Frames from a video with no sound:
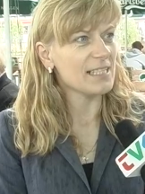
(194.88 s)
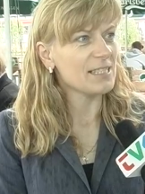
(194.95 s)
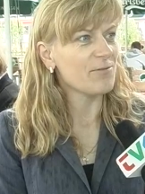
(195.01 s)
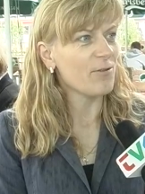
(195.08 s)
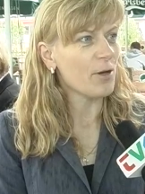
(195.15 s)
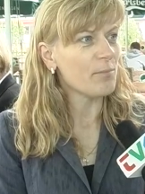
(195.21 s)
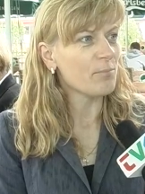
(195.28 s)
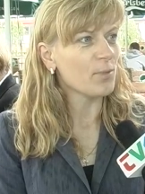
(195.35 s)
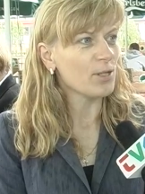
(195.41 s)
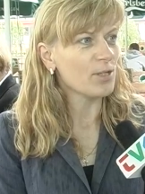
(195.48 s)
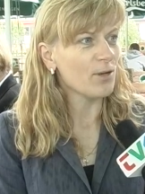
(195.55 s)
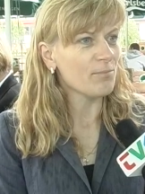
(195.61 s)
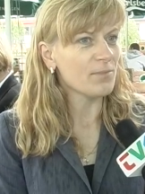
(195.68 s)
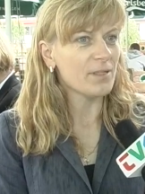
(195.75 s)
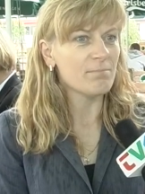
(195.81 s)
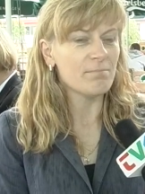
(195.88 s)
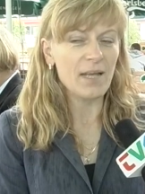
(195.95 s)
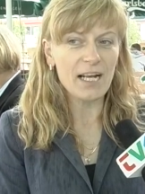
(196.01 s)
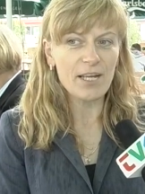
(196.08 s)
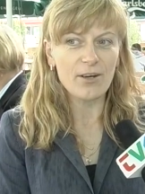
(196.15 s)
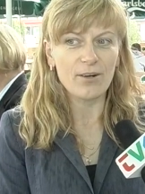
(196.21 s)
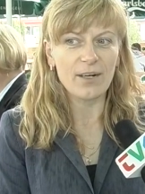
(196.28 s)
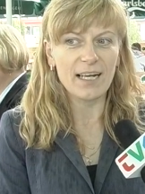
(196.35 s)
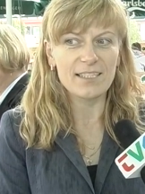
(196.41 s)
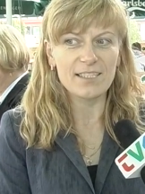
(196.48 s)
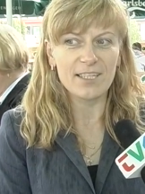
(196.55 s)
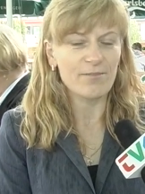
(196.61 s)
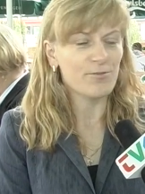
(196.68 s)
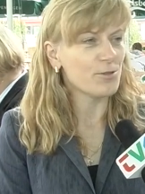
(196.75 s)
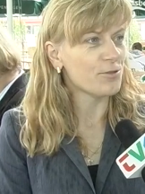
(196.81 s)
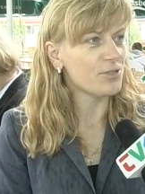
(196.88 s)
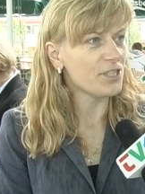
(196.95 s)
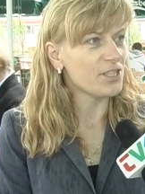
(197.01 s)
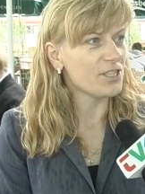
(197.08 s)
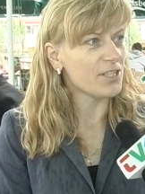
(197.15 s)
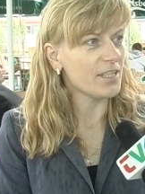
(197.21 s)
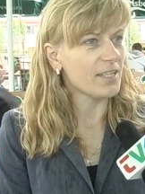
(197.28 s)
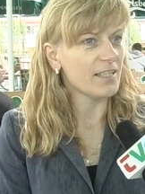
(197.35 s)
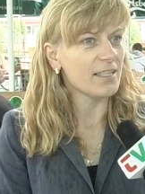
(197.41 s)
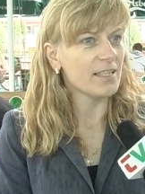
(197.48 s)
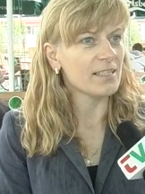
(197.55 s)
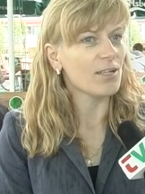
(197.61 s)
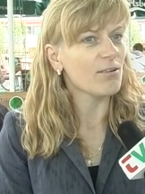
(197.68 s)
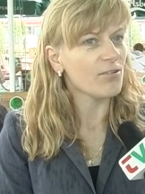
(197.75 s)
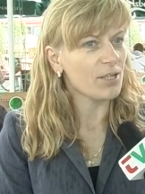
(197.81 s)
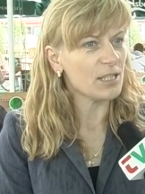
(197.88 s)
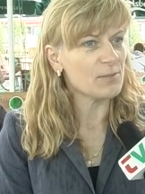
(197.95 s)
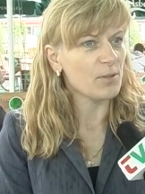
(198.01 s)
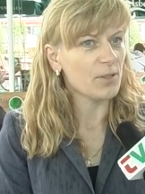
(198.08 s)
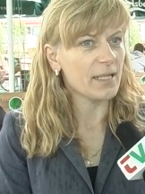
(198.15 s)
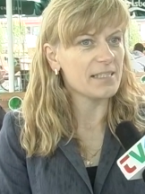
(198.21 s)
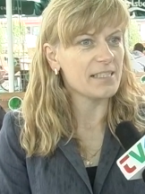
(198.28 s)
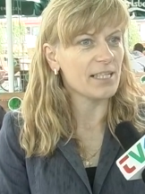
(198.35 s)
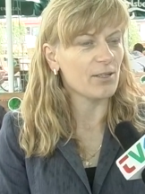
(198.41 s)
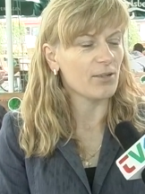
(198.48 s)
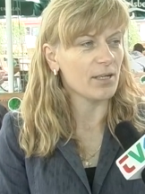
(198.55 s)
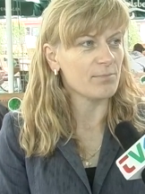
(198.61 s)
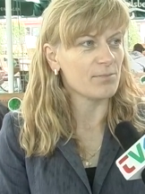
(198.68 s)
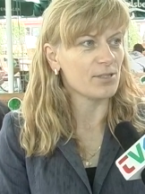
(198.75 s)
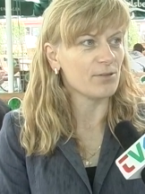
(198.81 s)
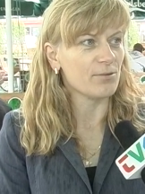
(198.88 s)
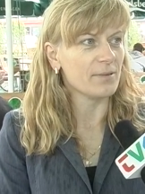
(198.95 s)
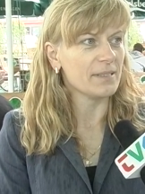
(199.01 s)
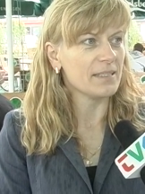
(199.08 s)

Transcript: swoim potomnym, mieli okazję wrzucić e, tą korespondencję do kapsuły.